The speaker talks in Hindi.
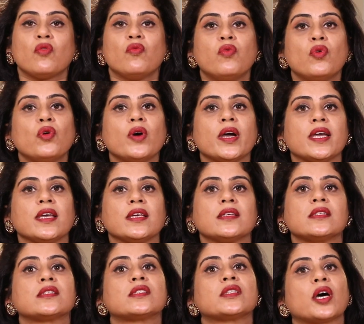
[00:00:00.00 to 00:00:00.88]
वो है
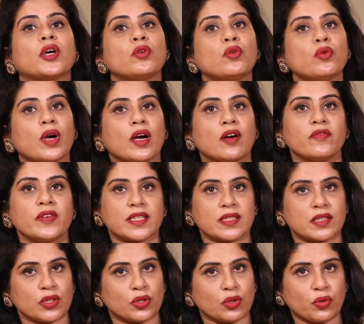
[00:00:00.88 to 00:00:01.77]
स्तनों का
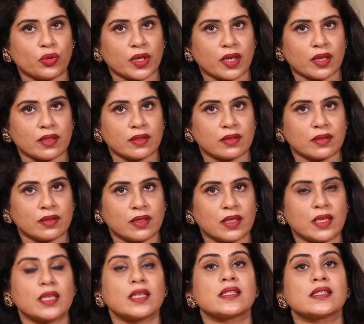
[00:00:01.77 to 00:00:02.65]
विकसित होना
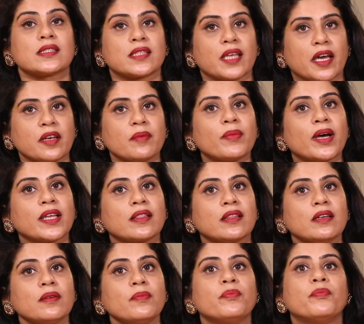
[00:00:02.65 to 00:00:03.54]
स्तन
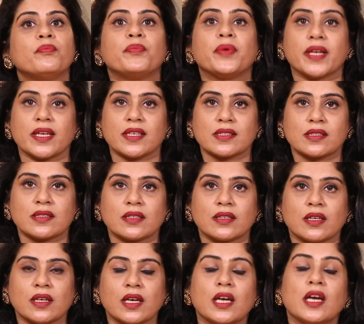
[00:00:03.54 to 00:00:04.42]
मतलब
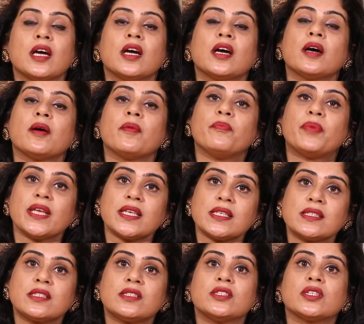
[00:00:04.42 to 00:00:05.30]
ब्रेस्ट
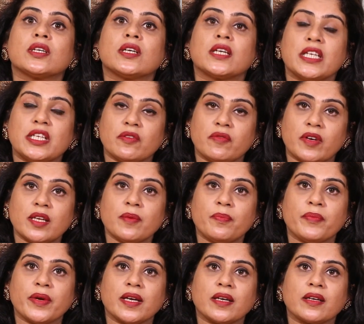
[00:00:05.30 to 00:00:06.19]
ब्रेस्ट की
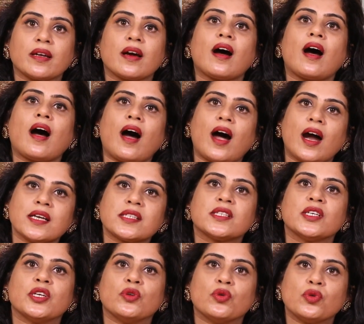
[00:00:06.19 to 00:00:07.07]
डेवलपमेंट आठ
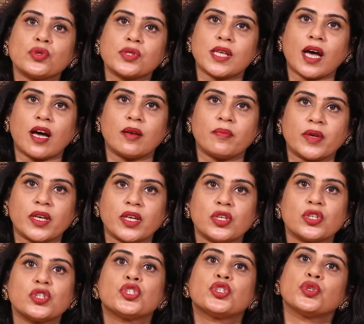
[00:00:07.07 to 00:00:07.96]
से नौ साल में
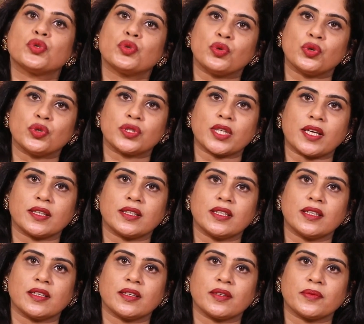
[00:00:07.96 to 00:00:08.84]
शुरू हो
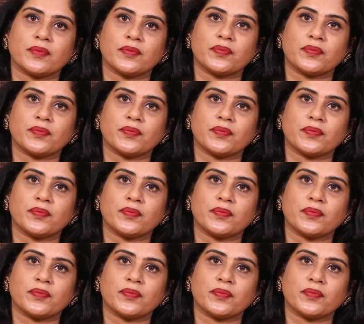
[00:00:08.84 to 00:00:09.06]
जाती है